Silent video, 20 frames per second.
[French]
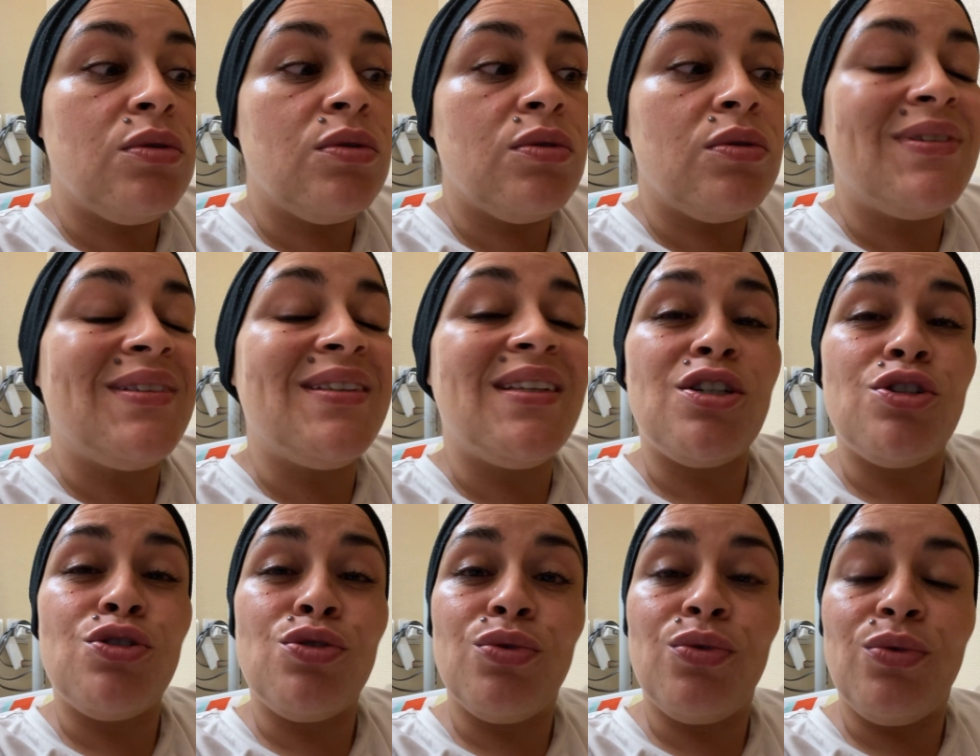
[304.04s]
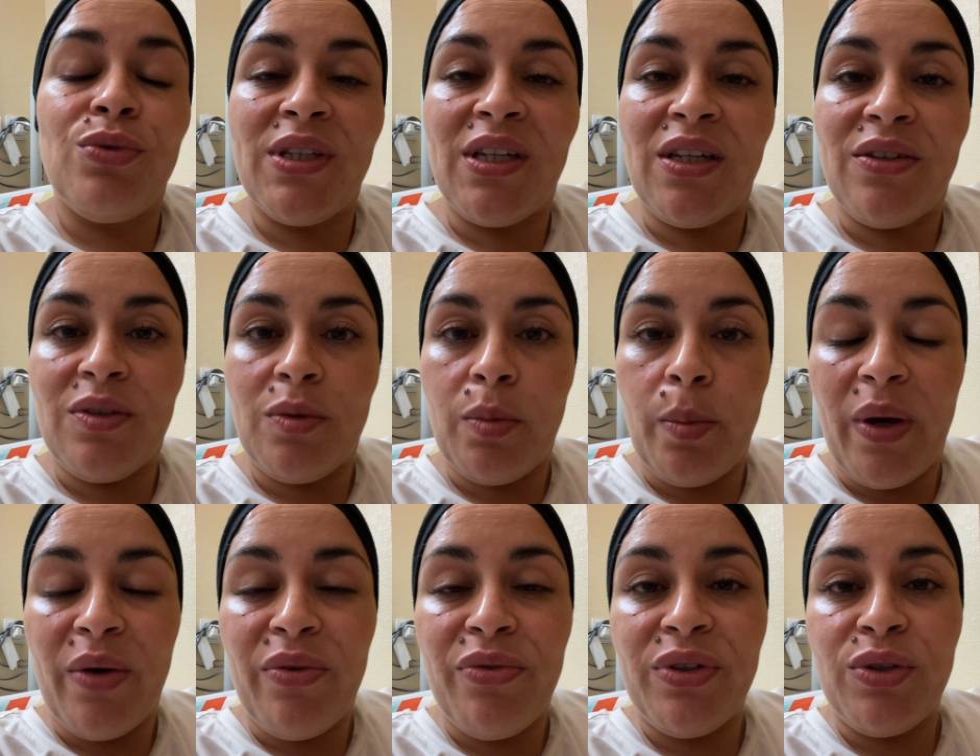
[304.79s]
sachant qu'on n'avait
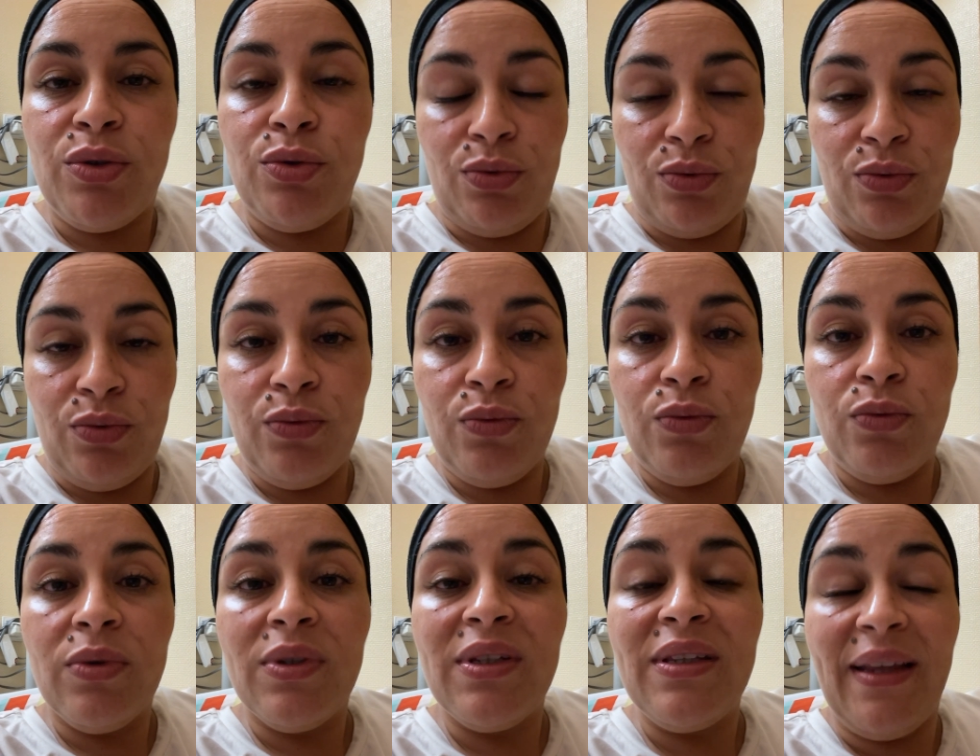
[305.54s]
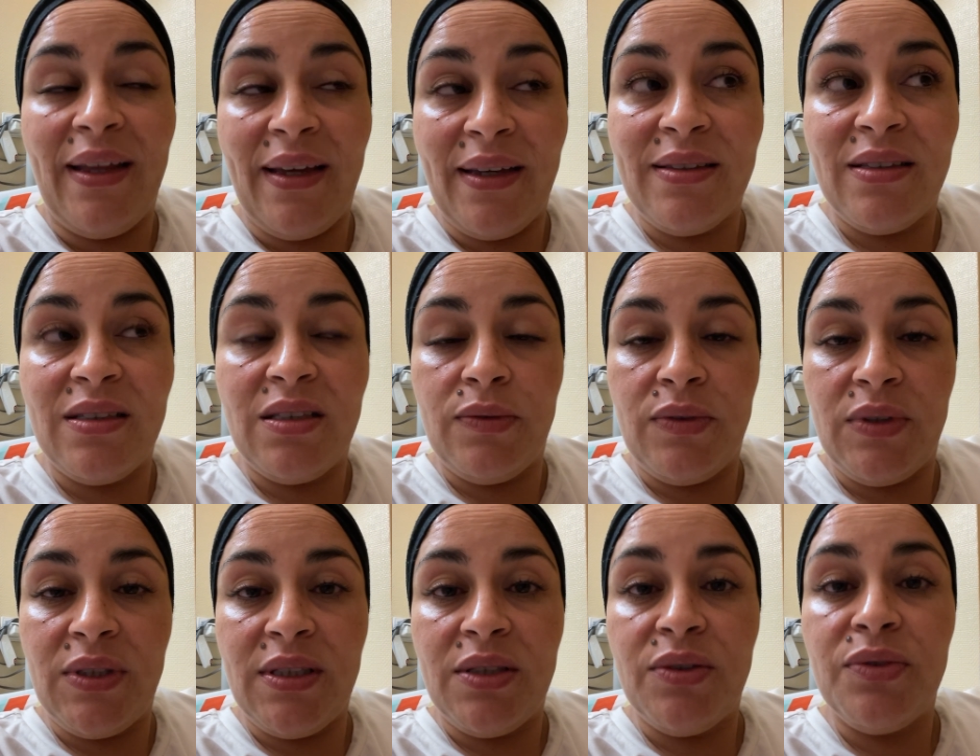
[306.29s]
pas fait du tout
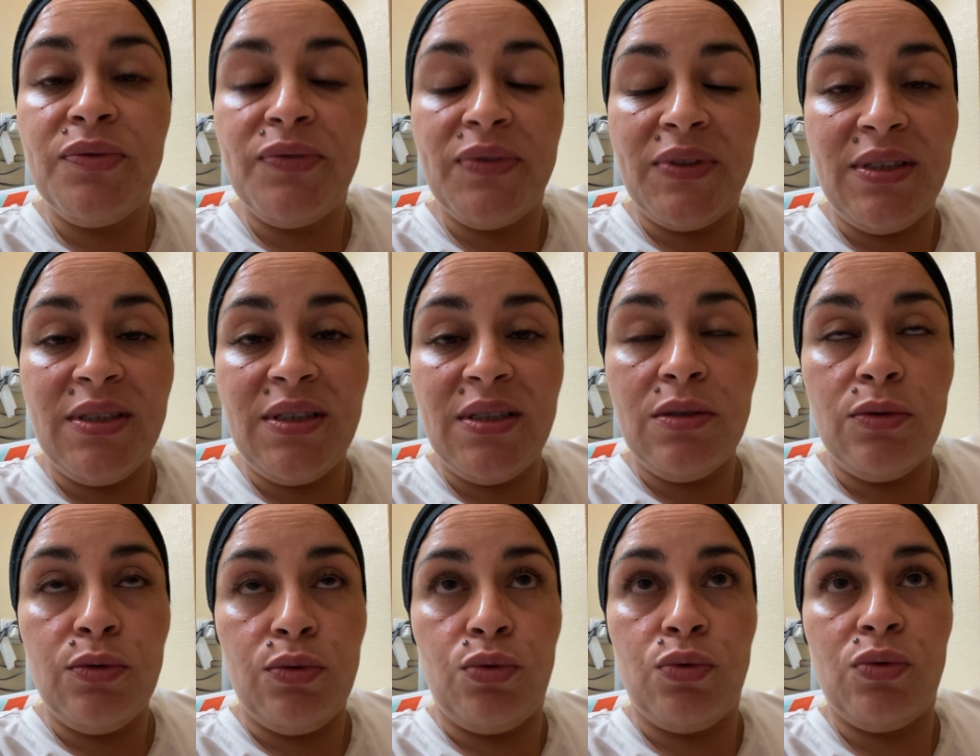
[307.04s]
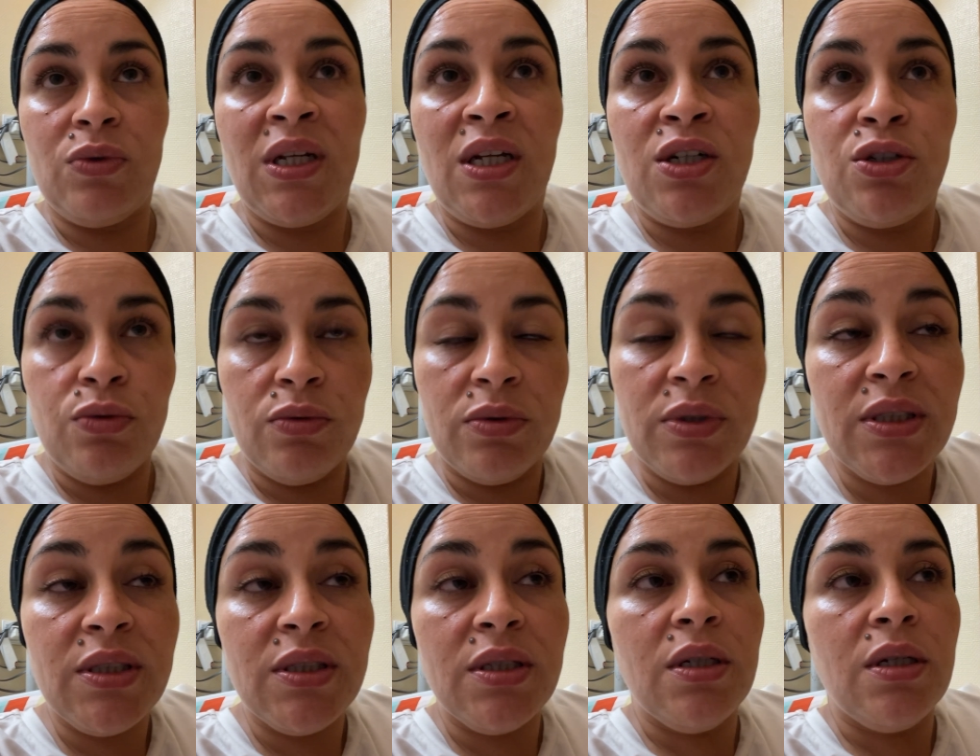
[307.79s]
d'activité physique de toute la
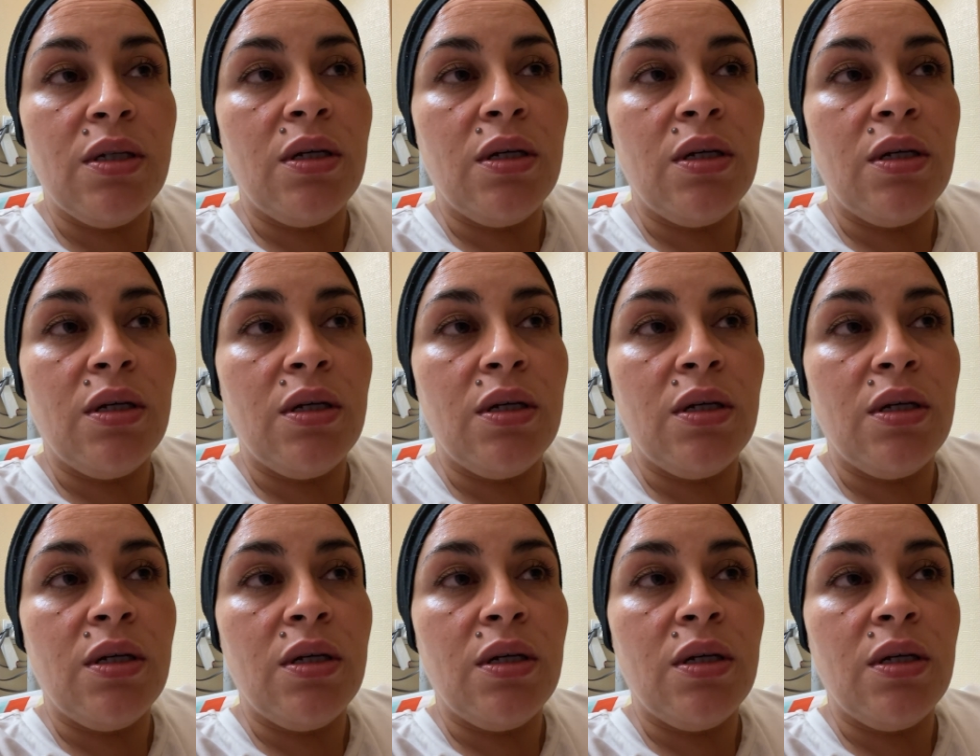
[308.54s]
journée,